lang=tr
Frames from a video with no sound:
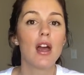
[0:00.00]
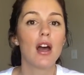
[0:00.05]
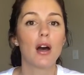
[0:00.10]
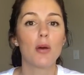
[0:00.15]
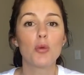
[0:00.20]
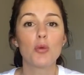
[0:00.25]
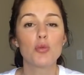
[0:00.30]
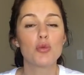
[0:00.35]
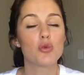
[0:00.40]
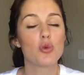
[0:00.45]

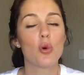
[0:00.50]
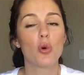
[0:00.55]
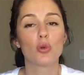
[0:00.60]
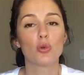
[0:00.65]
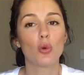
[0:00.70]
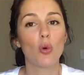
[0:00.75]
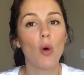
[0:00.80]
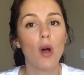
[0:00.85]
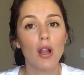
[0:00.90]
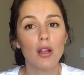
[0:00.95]
Ama bu çok
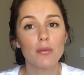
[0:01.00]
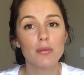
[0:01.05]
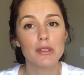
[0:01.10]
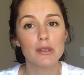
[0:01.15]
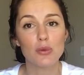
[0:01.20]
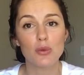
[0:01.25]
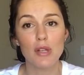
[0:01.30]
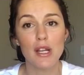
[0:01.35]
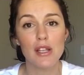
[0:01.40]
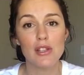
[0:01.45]
doğal bir
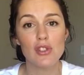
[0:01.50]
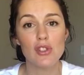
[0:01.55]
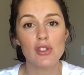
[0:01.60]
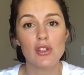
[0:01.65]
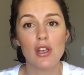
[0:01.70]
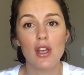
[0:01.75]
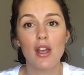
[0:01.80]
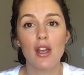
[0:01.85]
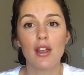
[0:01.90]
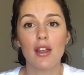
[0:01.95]
süreç.
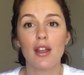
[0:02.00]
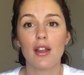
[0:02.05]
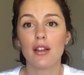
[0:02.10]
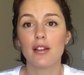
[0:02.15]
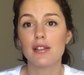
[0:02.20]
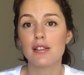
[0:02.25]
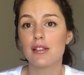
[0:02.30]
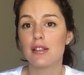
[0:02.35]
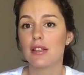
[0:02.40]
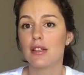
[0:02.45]
Yani
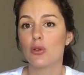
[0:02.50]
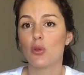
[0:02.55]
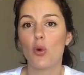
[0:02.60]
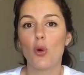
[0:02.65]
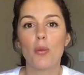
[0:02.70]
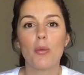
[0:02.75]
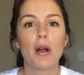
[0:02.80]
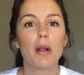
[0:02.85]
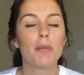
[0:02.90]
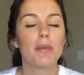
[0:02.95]
nasıl ki
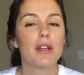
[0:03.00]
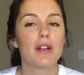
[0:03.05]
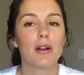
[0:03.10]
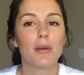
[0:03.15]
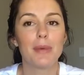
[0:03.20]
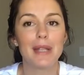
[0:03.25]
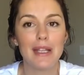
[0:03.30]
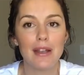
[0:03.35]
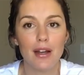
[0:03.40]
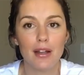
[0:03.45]
normal bir
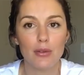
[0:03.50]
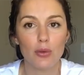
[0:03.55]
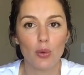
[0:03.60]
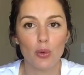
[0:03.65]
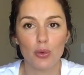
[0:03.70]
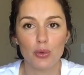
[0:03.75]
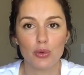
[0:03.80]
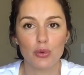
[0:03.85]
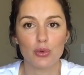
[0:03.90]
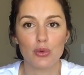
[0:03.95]
ameliyat
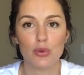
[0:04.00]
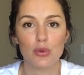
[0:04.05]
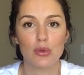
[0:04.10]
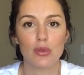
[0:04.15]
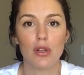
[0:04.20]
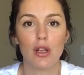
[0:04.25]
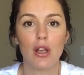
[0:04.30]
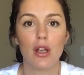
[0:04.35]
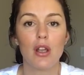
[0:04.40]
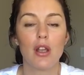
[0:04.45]

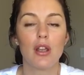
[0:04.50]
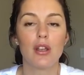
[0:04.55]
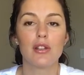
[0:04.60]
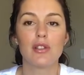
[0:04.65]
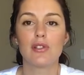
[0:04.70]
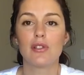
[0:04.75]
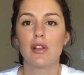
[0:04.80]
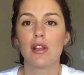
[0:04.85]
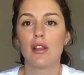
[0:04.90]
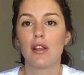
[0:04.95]
olduğunuzda
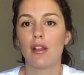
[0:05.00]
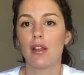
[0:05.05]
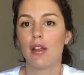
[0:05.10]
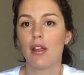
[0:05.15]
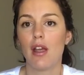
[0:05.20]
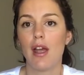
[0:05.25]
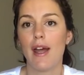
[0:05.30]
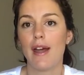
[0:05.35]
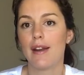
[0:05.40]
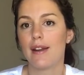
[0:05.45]
işte e,
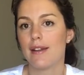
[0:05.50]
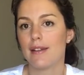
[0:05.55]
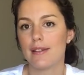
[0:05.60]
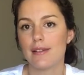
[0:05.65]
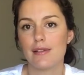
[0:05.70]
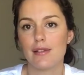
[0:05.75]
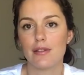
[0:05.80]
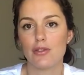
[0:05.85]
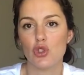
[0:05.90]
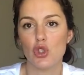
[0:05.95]
her
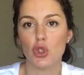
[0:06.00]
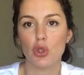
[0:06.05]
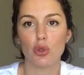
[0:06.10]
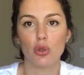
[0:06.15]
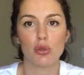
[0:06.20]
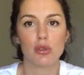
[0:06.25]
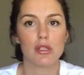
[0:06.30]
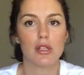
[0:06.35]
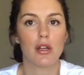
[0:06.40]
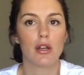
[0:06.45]
yeriniz
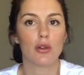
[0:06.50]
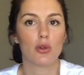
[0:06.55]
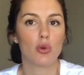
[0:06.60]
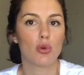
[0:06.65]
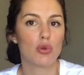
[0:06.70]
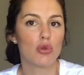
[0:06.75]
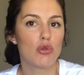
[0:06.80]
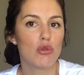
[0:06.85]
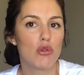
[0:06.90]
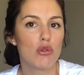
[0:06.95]
açılıyorsa,
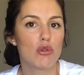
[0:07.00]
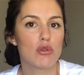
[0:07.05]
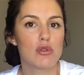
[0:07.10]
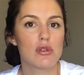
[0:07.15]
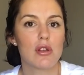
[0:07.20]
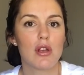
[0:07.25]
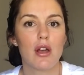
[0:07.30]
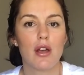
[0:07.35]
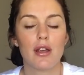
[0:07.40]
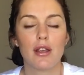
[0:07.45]

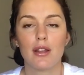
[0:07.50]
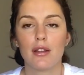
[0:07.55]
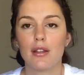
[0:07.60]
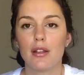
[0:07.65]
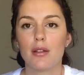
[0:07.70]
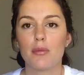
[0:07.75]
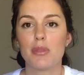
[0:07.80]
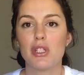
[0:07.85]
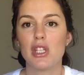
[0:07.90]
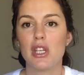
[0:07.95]
görünüyorsa ya
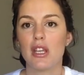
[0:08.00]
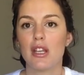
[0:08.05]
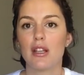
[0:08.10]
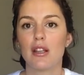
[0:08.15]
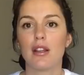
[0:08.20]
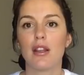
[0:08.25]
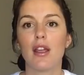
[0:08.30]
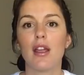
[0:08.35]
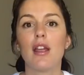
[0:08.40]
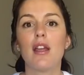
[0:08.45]
da bir
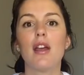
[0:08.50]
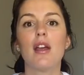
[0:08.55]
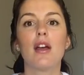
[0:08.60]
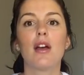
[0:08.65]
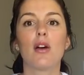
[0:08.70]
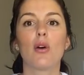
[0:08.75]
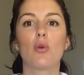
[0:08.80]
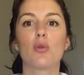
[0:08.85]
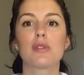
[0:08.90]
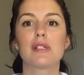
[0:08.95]
şekilde
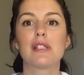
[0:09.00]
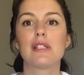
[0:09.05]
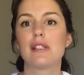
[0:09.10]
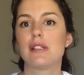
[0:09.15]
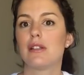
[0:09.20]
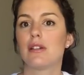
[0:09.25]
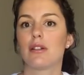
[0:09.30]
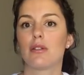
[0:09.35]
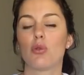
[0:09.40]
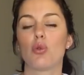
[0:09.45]
e, o
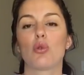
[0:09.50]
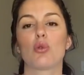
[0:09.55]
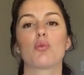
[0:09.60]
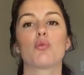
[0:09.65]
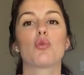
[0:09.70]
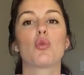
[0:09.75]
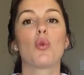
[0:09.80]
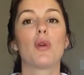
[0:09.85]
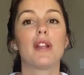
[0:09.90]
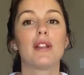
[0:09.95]
sizi atıyorum
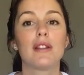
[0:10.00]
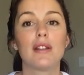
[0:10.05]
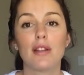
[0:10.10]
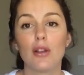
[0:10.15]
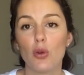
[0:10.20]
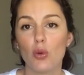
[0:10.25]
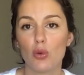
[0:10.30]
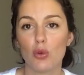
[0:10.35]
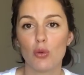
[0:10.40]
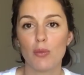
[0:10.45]
tuvalet adalete de
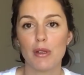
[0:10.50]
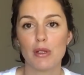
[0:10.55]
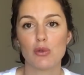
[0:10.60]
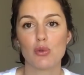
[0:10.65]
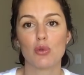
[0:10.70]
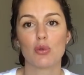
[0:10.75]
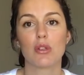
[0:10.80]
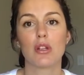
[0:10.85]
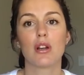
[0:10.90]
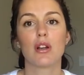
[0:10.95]
götürmek
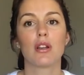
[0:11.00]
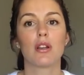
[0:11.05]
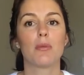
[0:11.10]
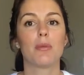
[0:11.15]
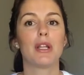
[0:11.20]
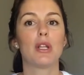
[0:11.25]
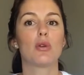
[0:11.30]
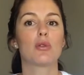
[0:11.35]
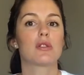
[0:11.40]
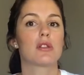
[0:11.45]
zorunda
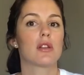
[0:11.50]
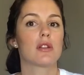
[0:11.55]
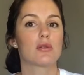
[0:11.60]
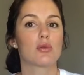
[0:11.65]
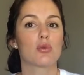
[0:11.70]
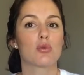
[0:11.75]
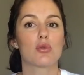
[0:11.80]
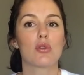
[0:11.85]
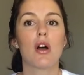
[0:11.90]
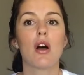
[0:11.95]
kalabiliyorsa
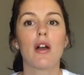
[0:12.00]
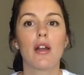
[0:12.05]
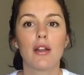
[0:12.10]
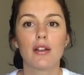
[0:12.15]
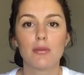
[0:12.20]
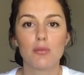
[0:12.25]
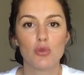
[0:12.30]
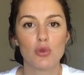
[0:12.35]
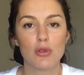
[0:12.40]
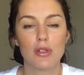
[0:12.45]
sonuçta
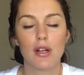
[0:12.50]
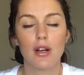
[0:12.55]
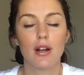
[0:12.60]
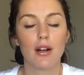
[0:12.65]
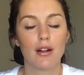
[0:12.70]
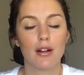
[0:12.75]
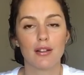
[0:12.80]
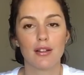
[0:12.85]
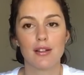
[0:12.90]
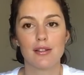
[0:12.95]
hayat müşterek
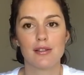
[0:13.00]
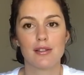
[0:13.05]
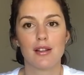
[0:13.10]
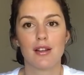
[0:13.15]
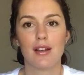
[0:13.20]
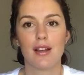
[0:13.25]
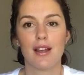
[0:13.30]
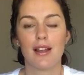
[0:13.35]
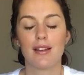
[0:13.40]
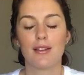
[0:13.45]
arkadaşlar
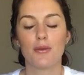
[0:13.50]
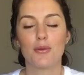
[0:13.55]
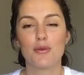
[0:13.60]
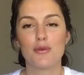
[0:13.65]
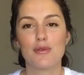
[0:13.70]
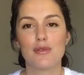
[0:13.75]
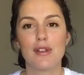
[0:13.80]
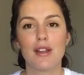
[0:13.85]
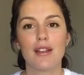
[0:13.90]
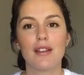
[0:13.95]
yani o
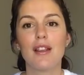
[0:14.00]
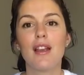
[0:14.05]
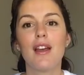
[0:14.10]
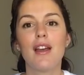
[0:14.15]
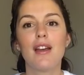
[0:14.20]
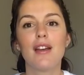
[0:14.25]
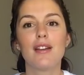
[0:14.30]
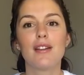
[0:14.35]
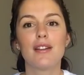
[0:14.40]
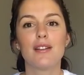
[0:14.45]
yüzden
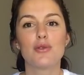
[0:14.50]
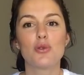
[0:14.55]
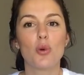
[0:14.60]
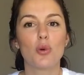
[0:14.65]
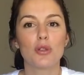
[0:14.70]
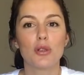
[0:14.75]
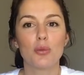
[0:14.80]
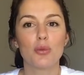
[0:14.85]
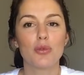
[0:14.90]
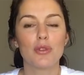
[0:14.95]
e,
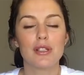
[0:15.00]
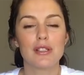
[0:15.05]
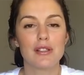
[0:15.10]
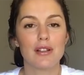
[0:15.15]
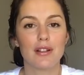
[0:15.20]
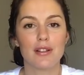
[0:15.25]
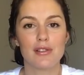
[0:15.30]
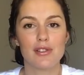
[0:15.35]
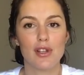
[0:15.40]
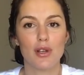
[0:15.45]
çok da bunda
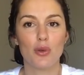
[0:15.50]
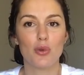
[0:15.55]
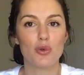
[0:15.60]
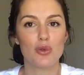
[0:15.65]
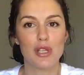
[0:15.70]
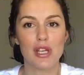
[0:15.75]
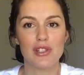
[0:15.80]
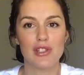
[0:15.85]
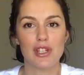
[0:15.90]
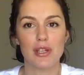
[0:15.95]
sakınacak
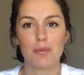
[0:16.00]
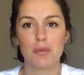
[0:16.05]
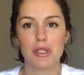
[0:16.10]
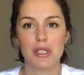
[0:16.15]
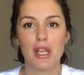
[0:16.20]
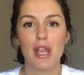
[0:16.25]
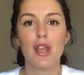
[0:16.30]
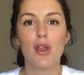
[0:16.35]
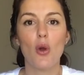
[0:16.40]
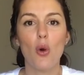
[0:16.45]
gücenecek bir
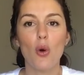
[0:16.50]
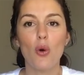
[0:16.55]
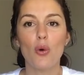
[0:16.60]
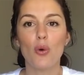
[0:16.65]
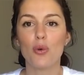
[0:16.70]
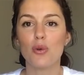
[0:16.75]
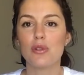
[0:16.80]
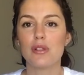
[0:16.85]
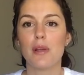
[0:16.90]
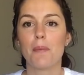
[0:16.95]
şey yok.
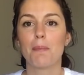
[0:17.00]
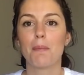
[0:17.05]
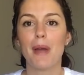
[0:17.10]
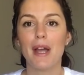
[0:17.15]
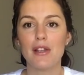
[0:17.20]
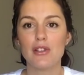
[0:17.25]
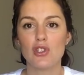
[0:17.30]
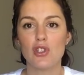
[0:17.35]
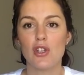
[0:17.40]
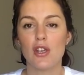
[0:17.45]
O yüzden
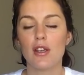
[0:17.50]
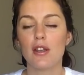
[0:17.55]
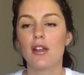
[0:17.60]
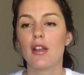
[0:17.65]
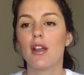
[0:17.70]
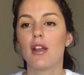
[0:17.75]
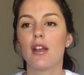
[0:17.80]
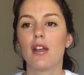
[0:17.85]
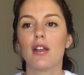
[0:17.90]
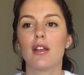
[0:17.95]
bence
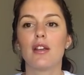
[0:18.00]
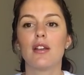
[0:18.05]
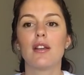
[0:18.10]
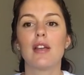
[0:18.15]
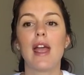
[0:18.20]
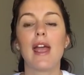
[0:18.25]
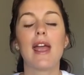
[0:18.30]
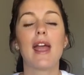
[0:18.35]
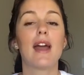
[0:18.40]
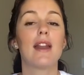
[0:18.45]
e,
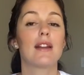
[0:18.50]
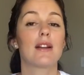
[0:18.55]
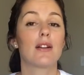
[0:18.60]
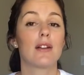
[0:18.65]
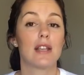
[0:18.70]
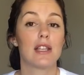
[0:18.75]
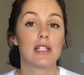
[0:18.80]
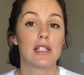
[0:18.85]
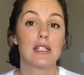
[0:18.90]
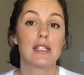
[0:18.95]
eğer
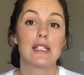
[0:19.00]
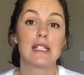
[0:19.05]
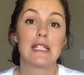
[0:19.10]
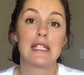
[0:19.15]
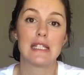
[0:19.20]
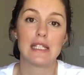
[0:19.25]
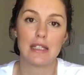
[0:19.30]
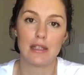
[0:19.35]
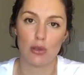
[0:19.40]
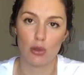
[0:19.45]
eşiniz
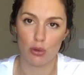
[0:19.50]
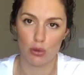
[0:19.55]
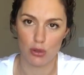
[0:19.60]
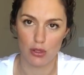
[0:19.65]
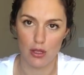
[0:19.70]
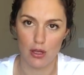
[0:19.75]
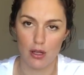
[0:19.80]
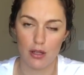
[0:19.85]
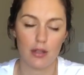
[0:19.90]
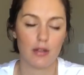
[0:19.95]

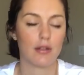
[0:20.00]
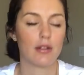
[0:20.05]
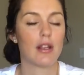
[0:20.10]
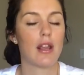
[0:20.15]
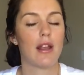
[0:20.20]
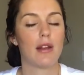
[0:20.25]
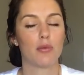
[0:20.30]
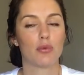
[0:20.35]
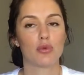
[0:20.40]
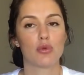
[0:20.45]
istiyorsa
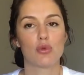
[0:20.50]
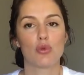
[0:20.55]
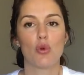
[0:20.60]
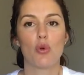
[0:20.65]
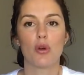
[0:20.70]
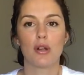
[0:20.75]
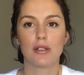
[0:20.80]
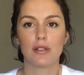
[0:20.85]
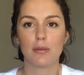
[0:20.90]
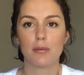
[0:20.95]
yani bunu
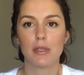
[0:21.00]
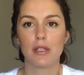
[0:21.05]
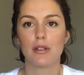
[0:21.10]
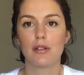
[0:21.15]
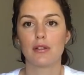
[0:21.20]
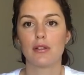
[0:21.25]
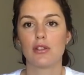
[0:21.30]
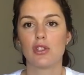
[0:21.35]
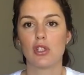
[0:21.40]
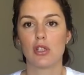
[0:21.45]
zorla tabi
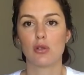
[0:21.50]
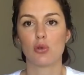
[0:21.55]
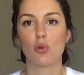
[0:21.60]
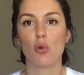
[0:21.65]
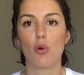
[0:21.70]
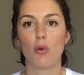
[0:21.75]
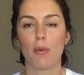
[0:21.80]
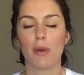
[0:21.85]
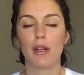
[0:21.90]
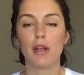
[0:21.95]
içeri
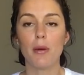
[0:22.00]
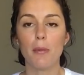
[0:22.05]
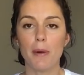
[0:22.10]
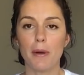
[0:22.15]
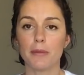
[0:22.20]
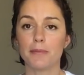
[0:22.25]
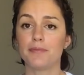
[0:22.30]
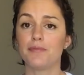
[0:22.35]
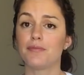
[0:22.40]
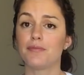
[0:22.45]
sokmayın ama